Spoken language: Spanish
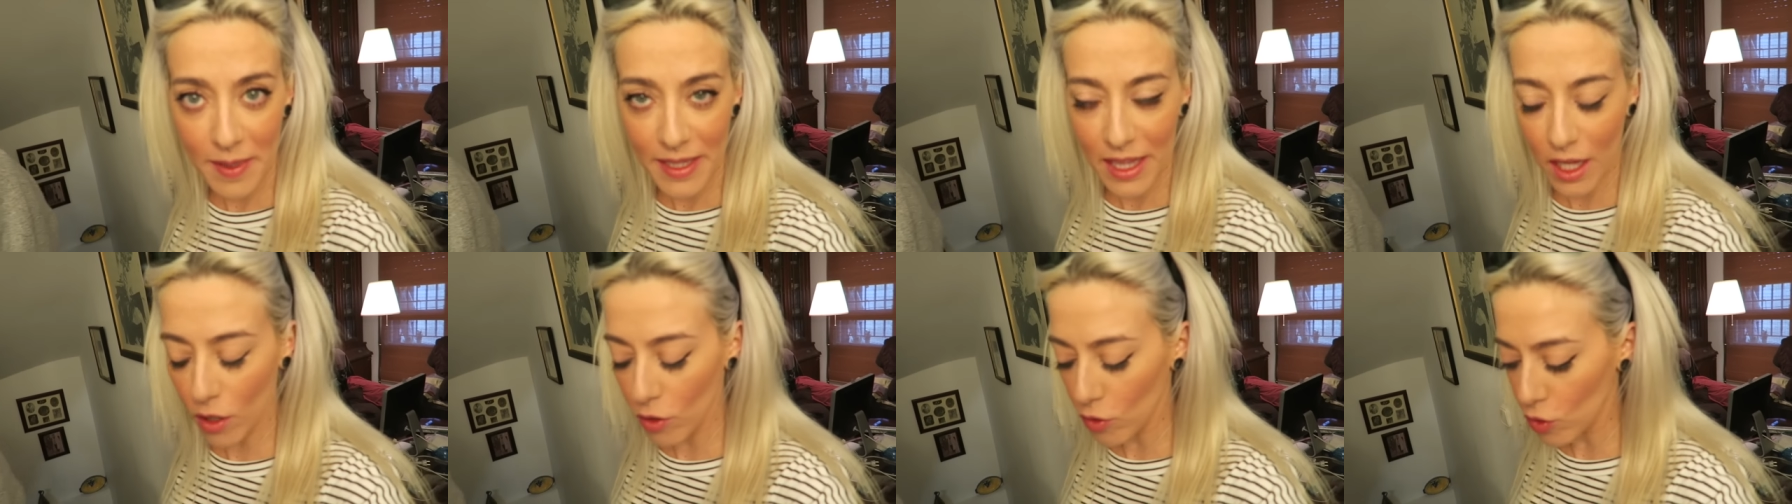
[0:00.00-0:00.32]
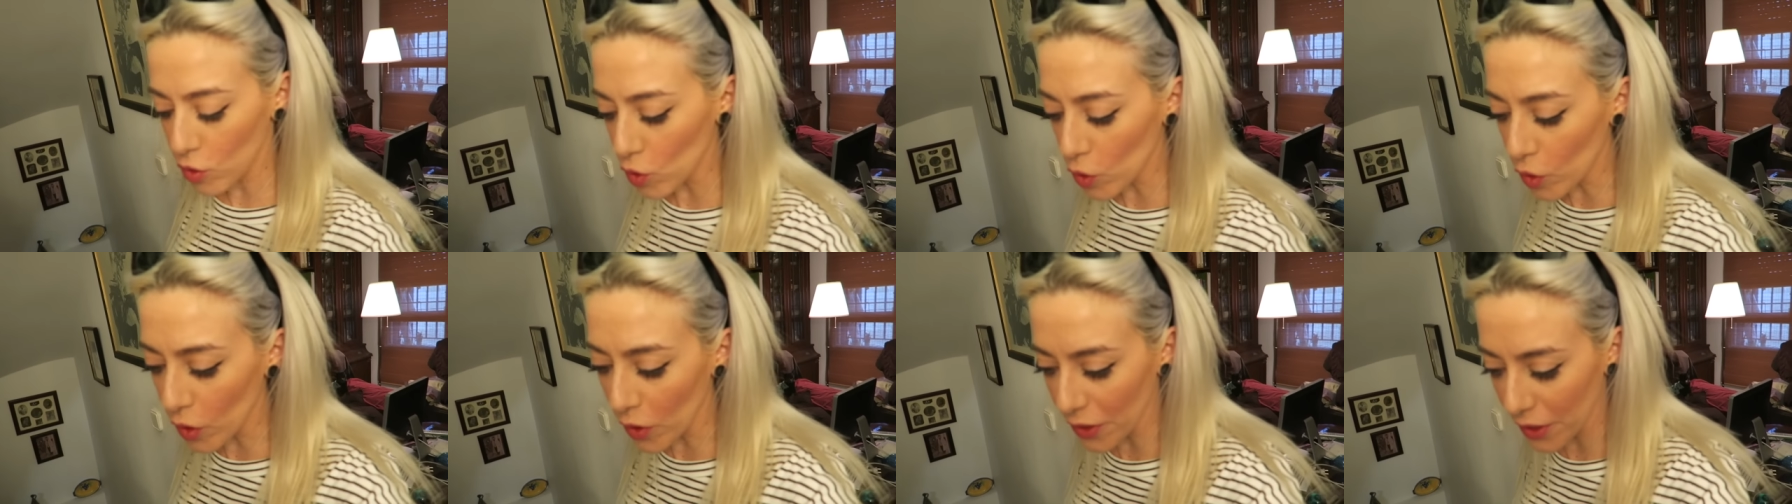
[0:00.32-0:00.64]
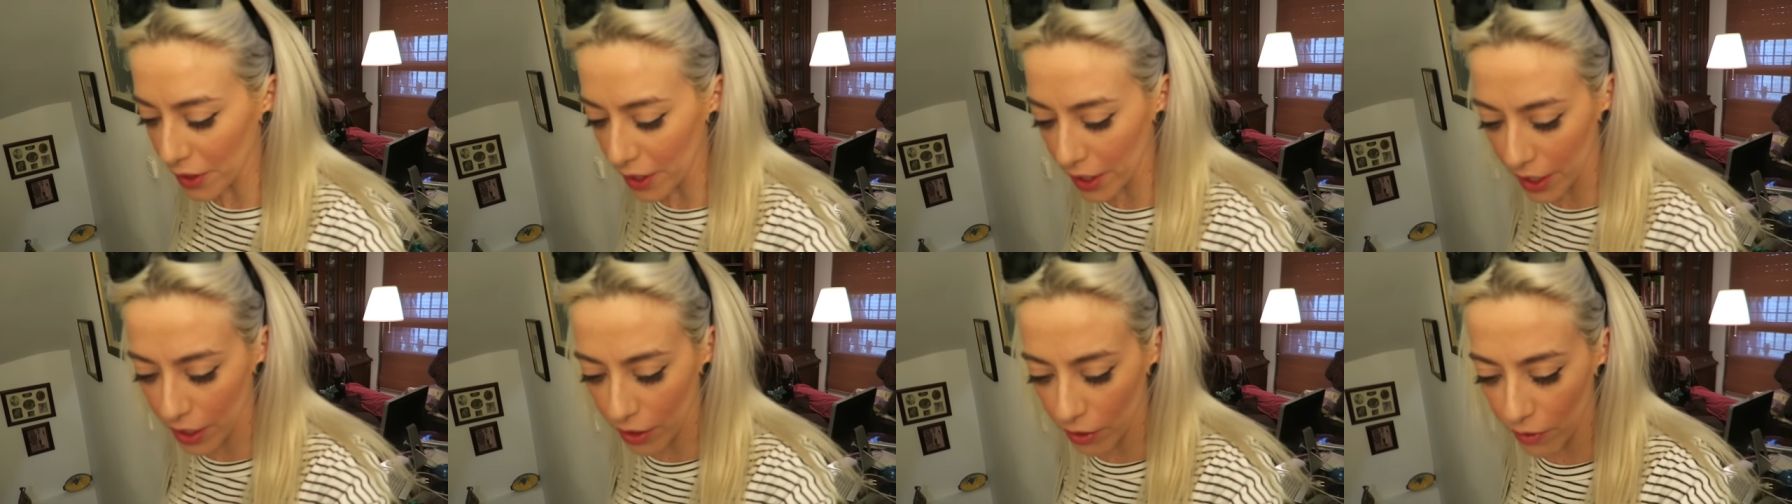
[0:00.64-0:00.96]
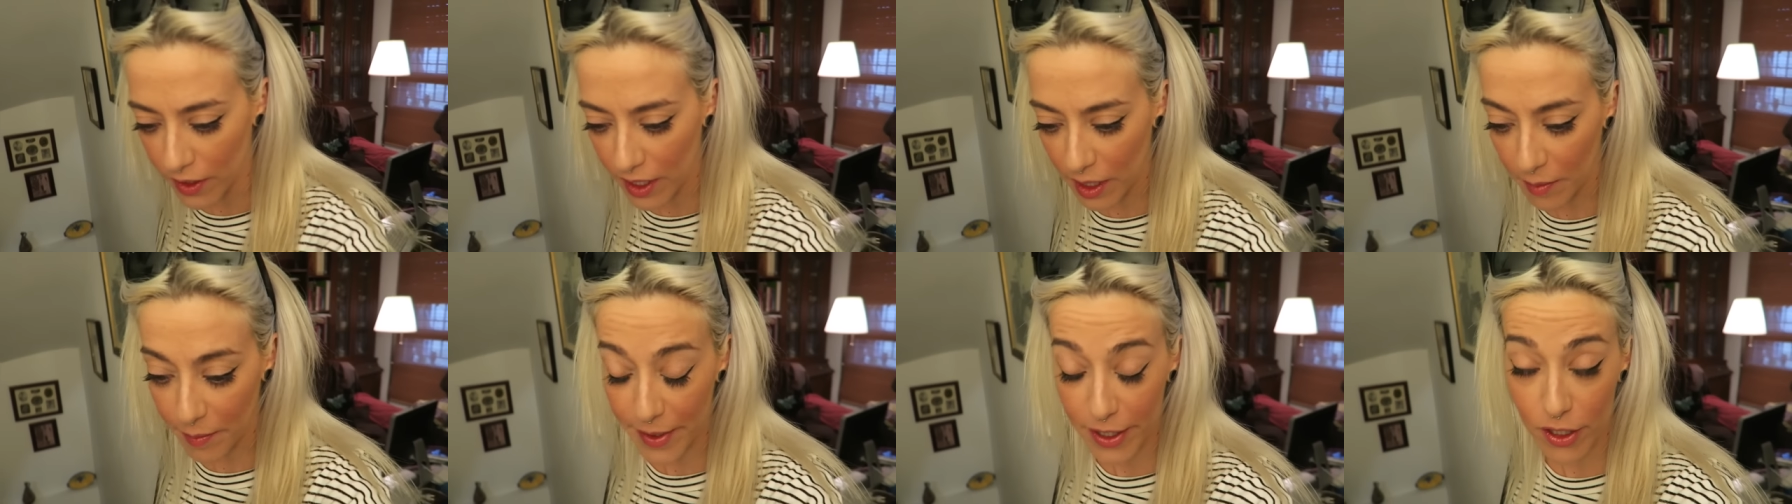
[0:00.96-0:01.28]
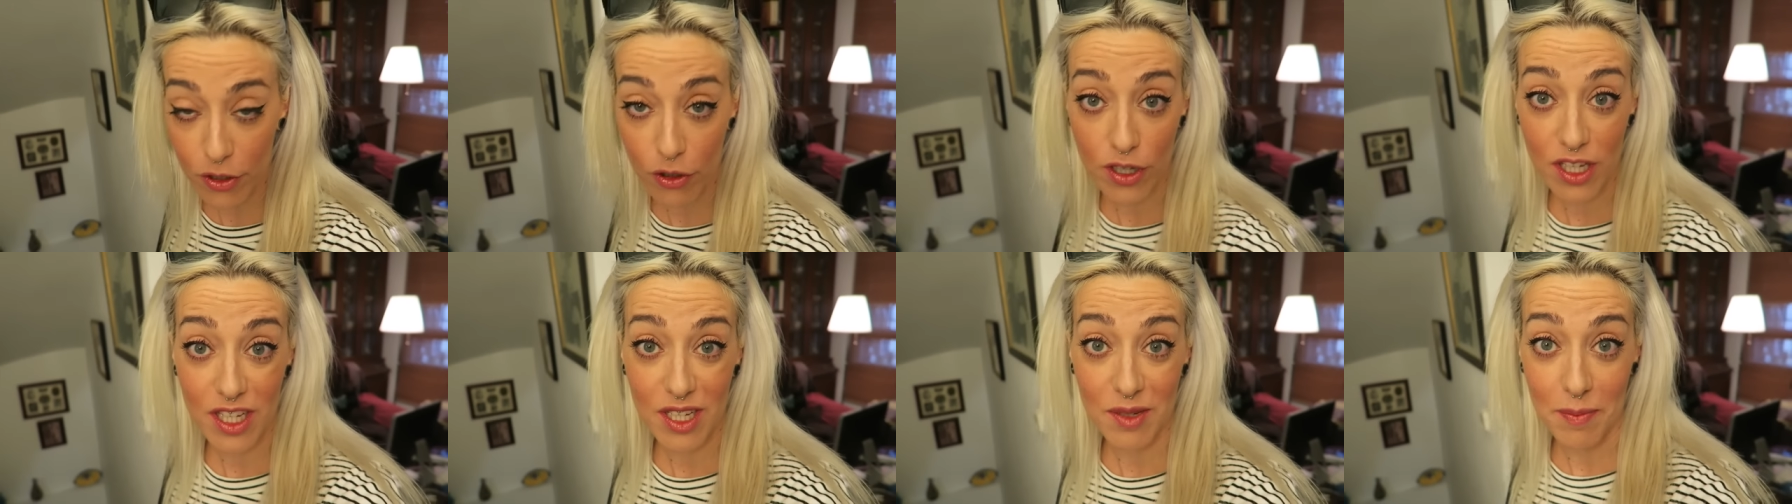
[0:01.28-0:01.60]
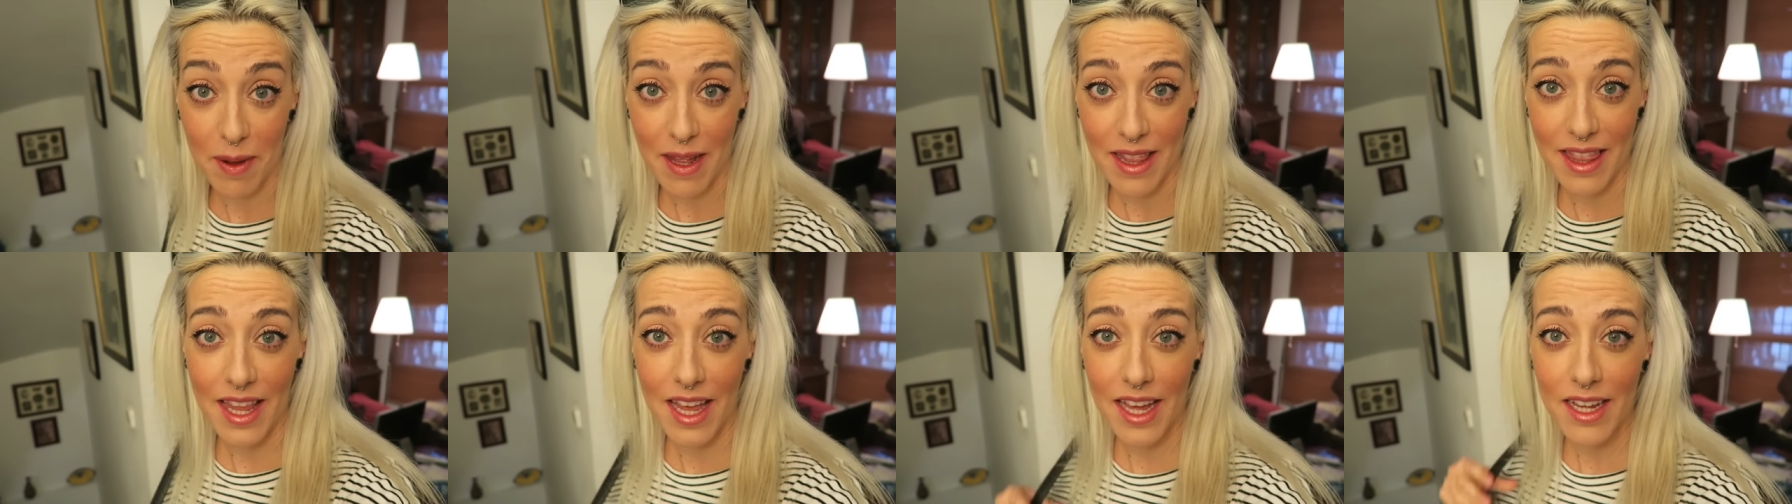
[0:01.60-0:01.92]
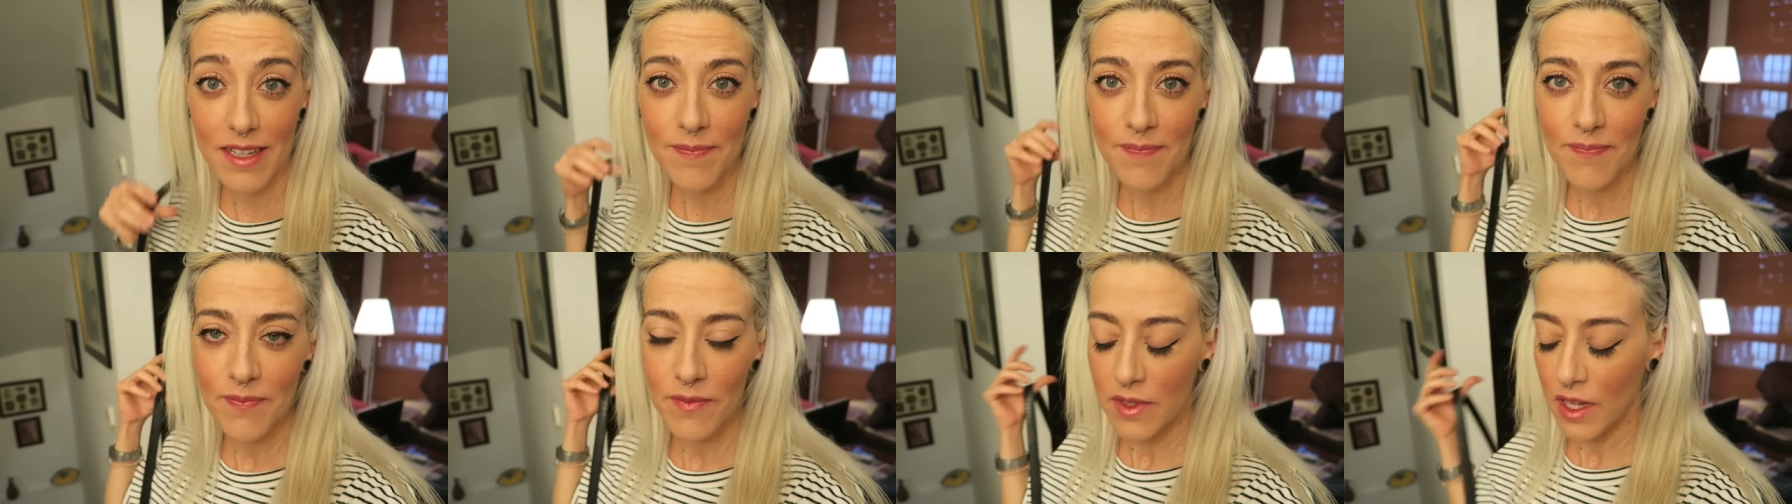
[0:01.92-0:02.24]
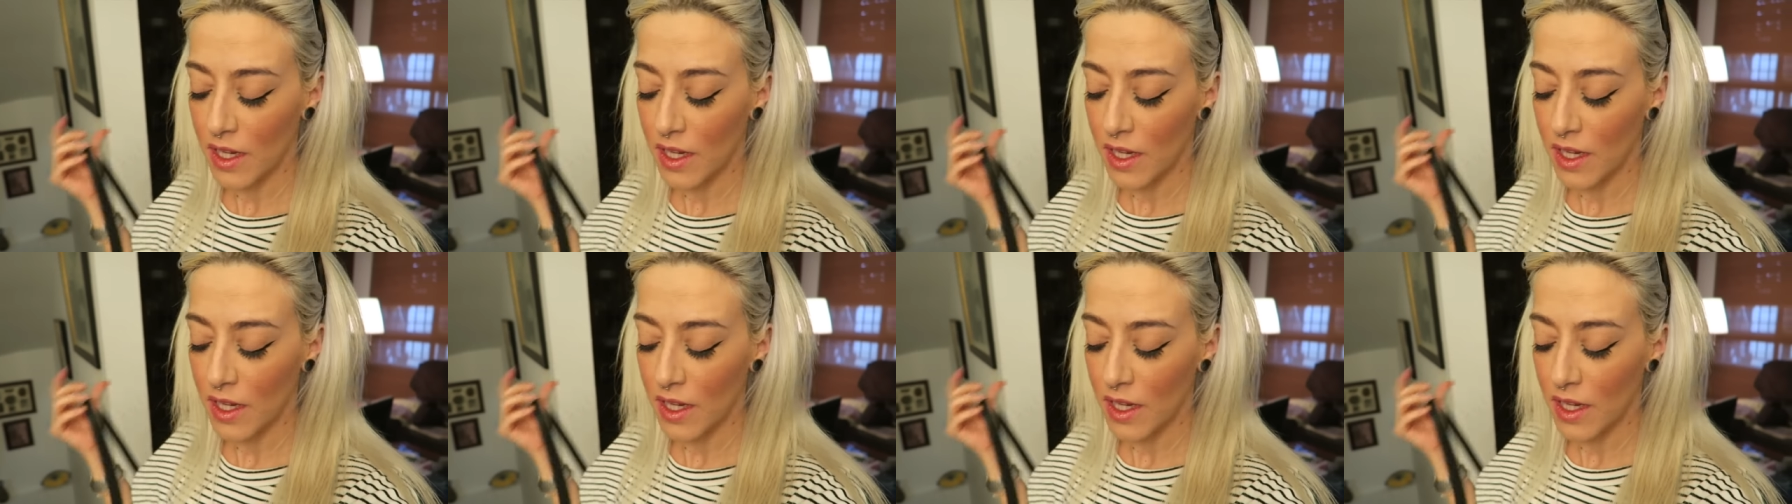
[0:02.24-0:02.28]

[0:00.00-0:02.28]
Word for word: a meternos un cocidito entre pecho y espalda.